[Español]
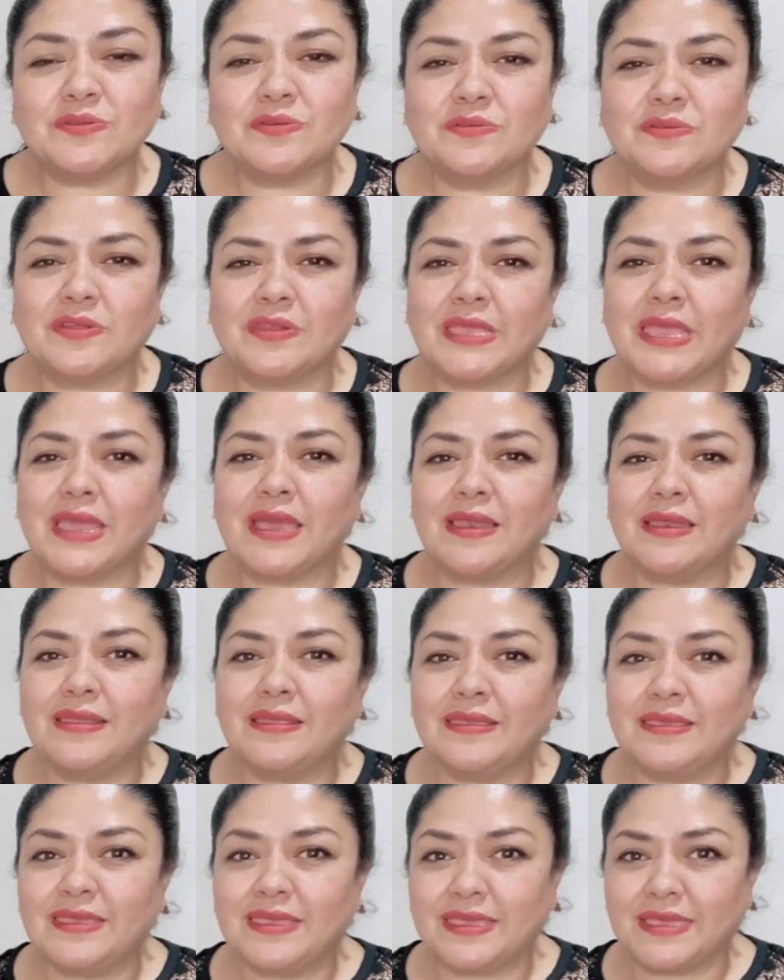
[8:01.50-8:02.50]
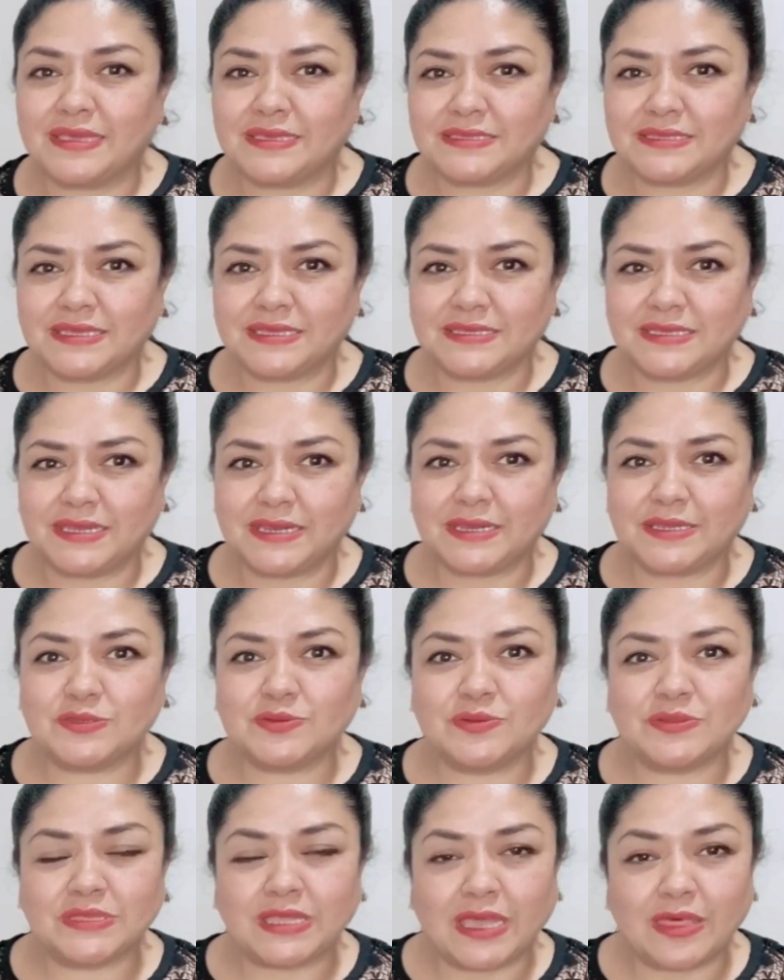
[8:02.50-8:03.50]
tutorial y este es el
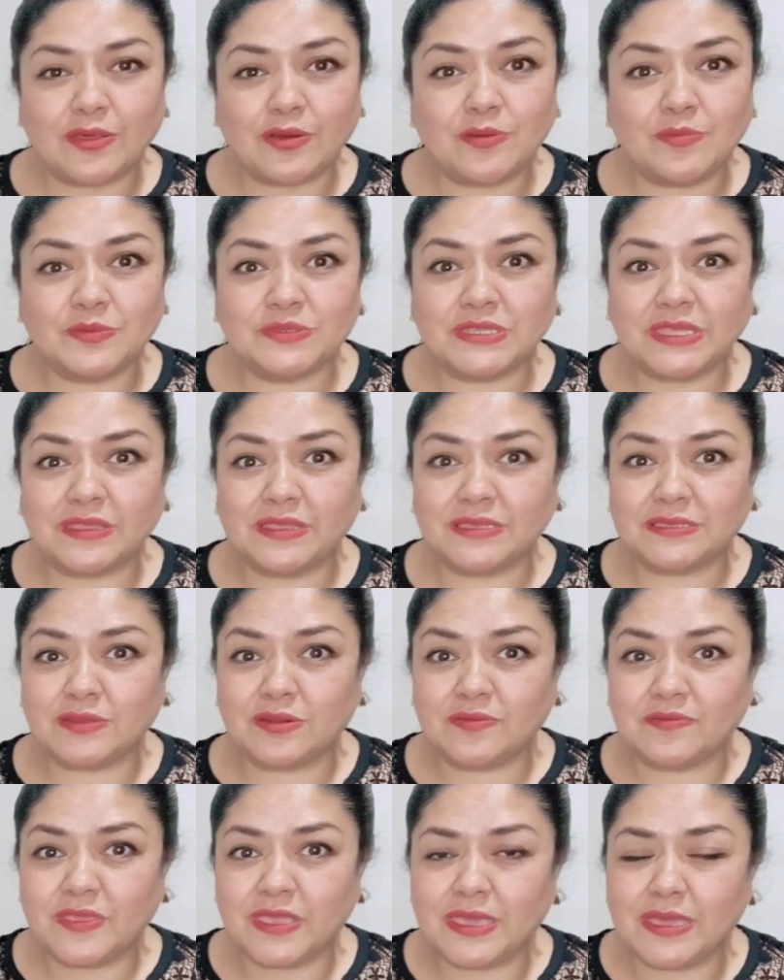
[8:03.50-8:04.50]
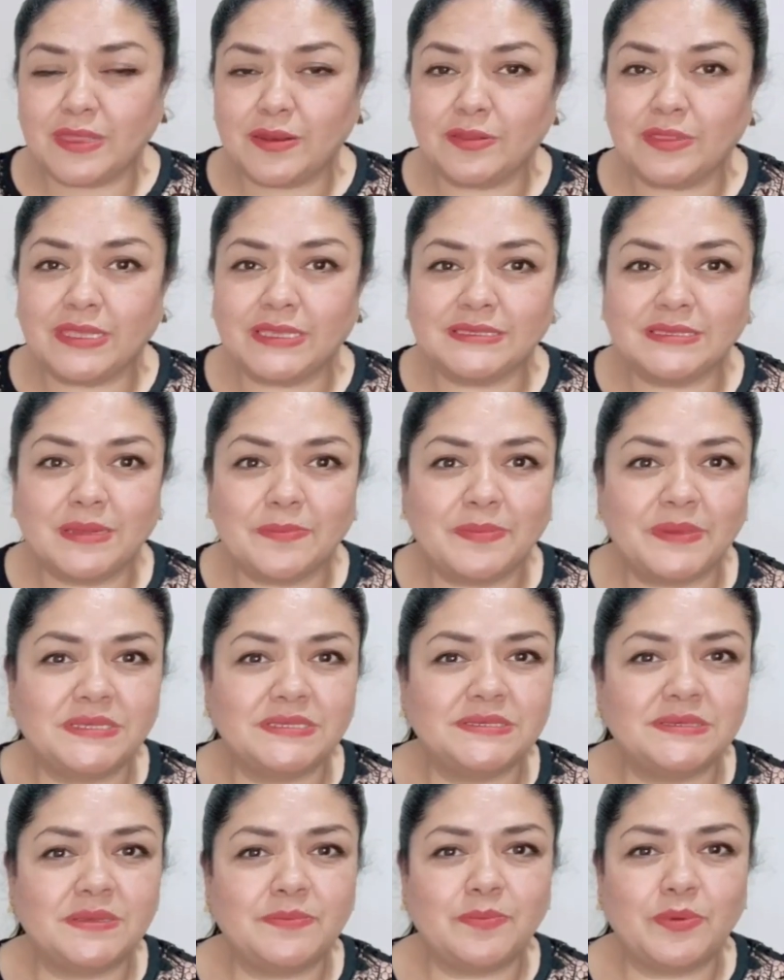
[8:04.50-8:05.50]
resultado como ustedes lo vieron desde el
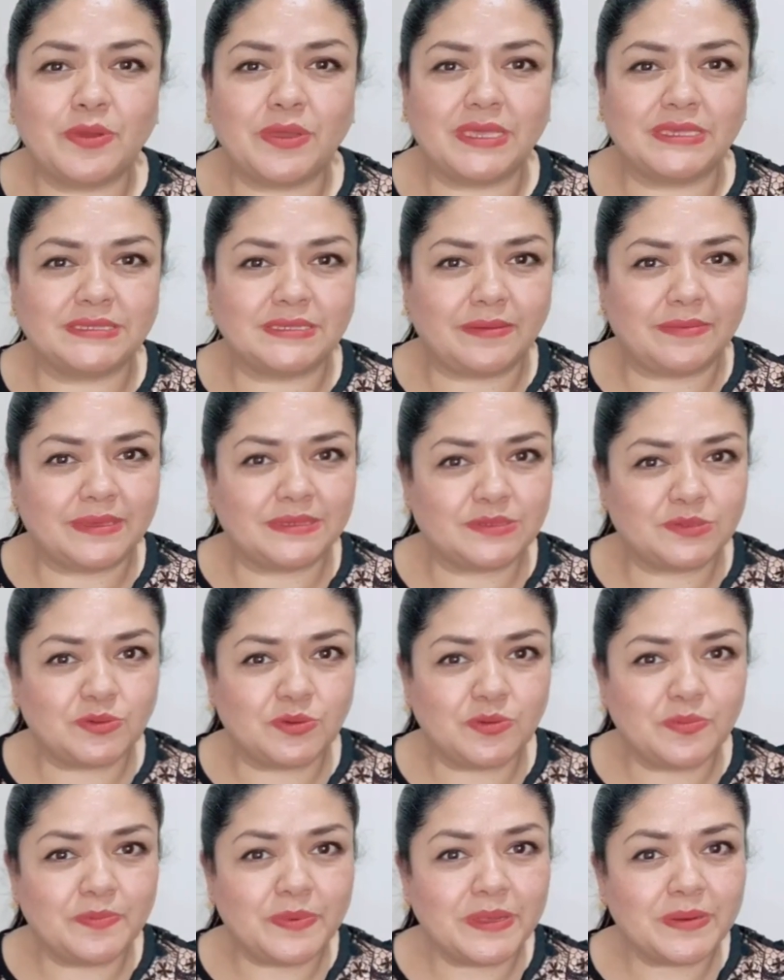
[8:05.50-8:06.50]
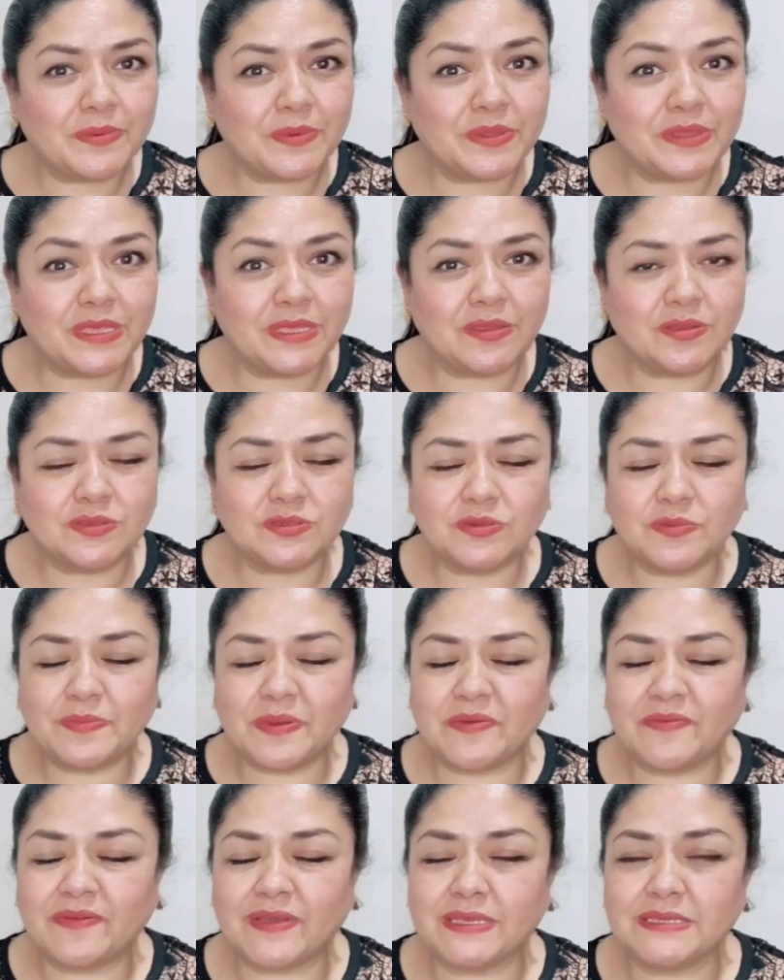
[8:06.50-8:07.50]
principio que estaba súper bonito,
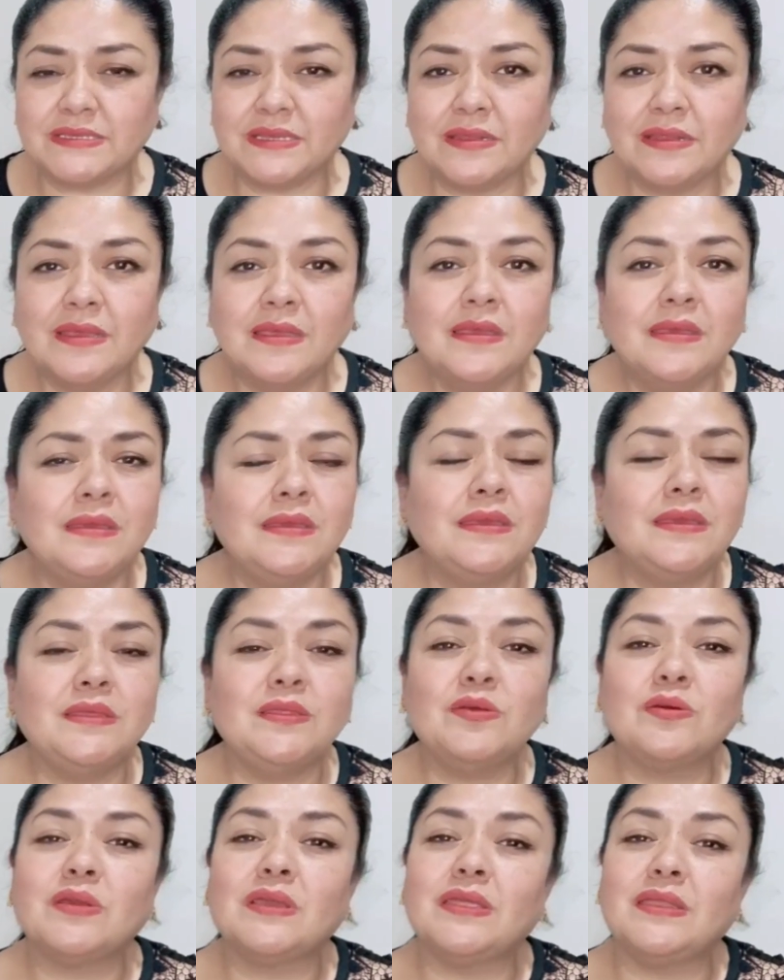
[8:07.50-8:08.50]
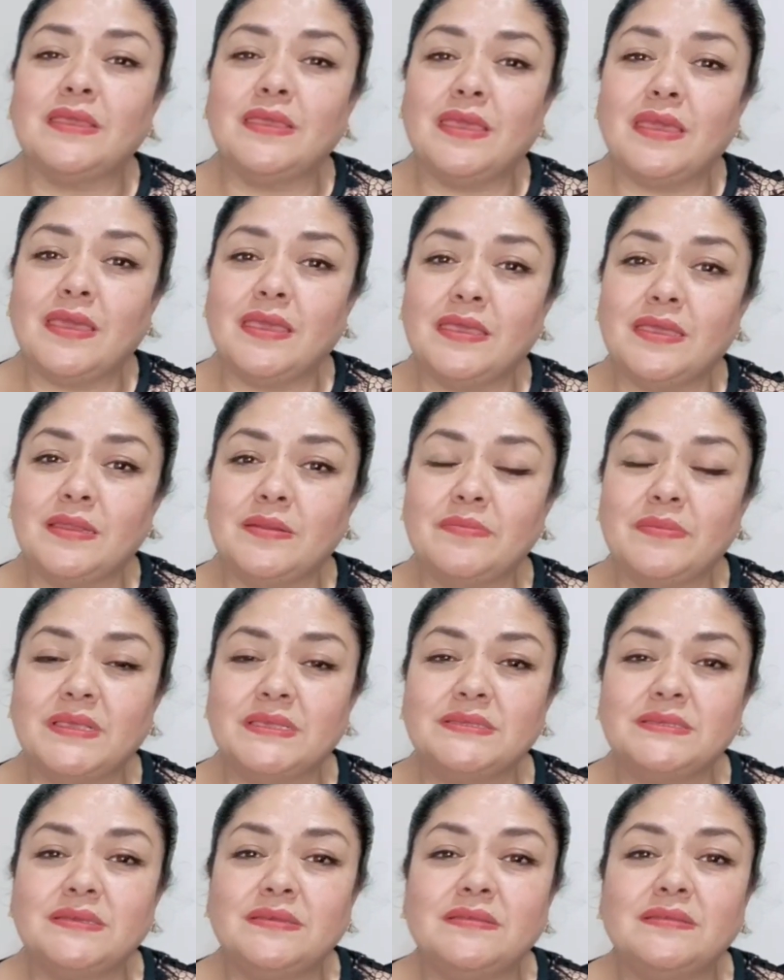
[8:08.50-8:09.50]
súper fácil y no quería irme
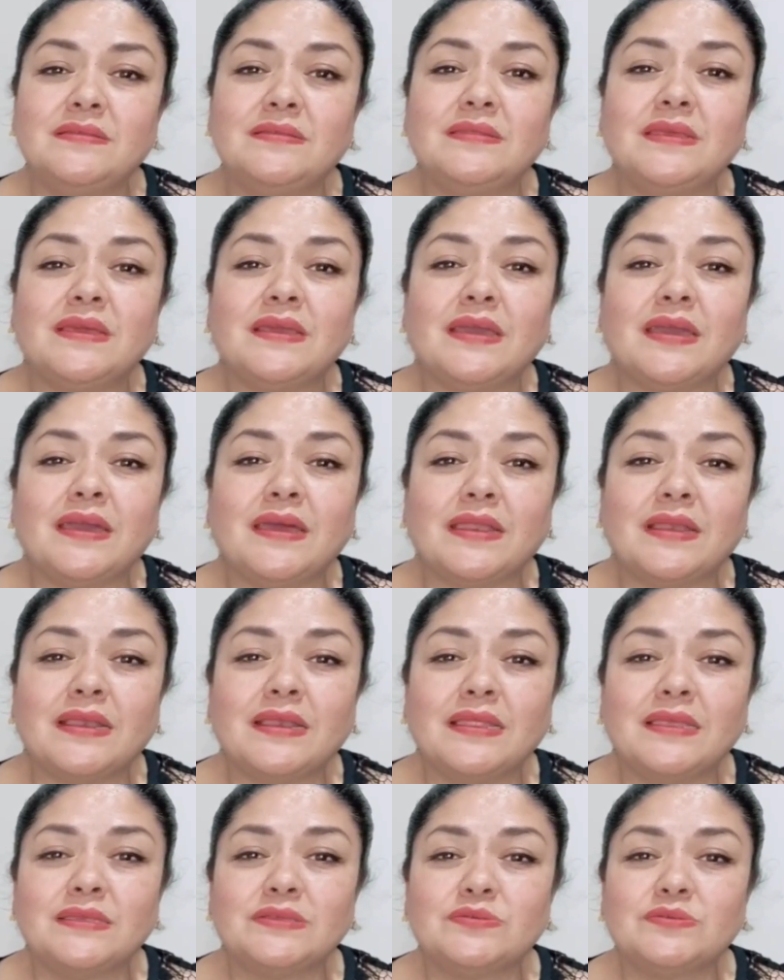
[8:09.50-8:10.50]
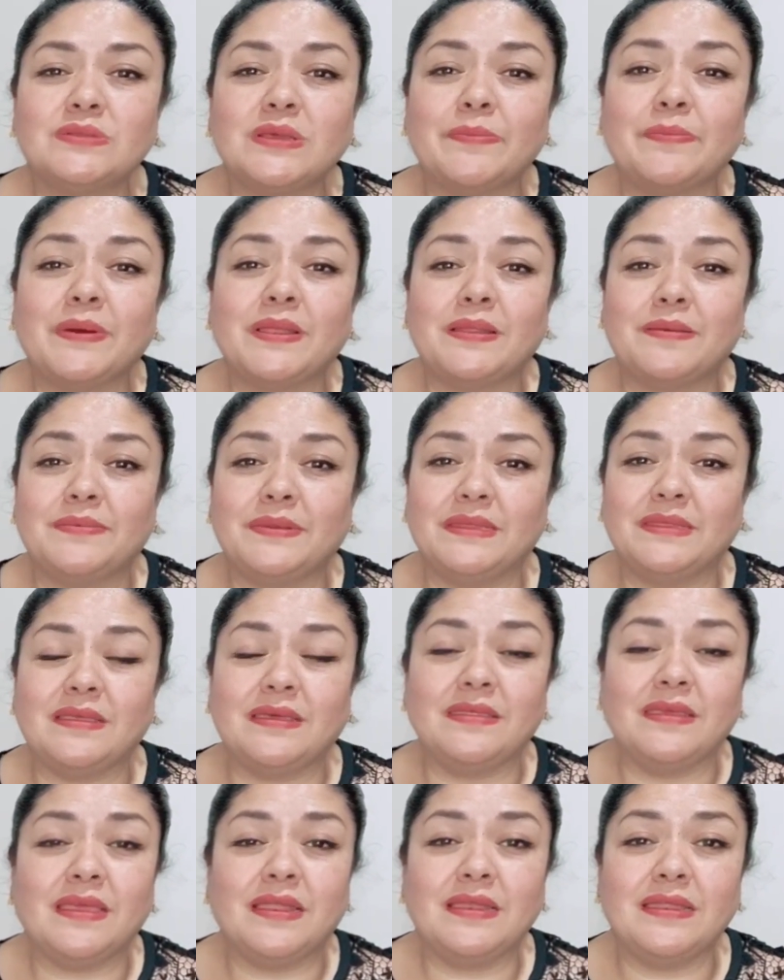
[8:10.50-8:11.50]
sin dejarles una
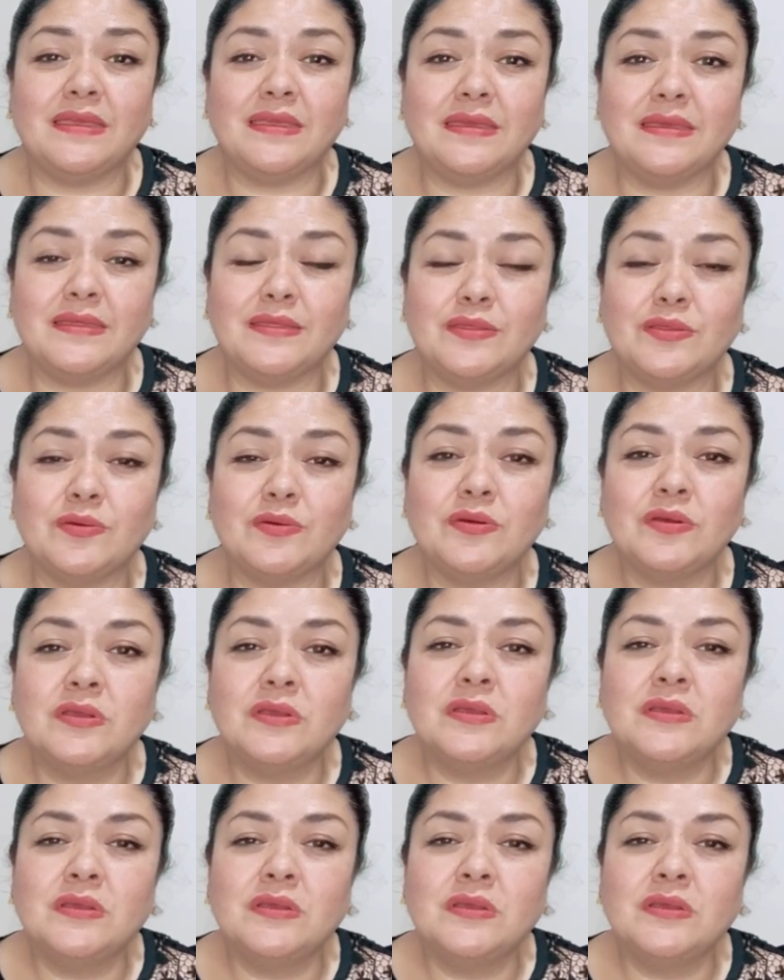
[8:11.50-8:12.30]
palabrita de aliento.